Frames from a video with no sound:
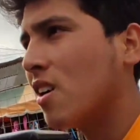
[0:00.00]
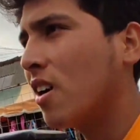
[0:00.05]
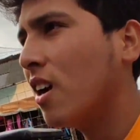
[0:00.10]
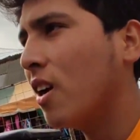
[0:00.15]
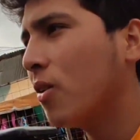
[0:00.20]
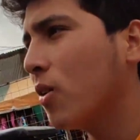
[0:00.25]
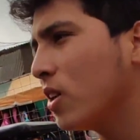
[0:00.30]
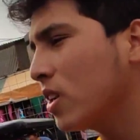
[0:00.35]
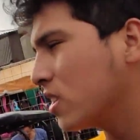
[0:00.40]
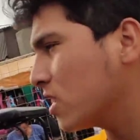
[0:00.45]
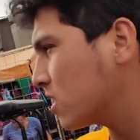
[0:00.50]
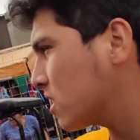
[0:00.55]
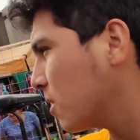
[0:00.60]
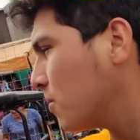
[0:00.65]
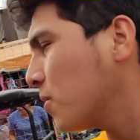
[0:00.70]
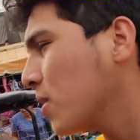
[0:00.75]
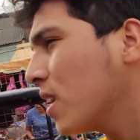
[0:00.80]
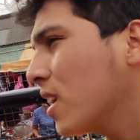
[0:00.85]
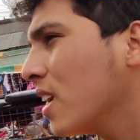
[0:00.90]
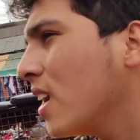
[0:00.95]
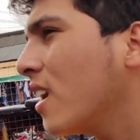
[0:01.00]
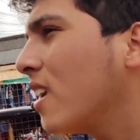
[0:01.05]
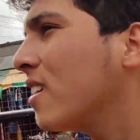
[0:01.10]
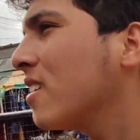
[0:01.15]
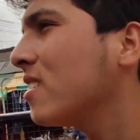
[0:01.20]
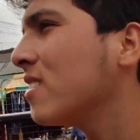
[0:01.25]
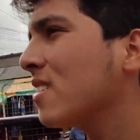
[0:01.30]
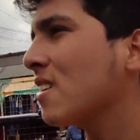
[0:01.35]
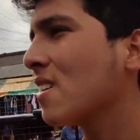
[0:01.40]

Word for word: la abuelita está por allá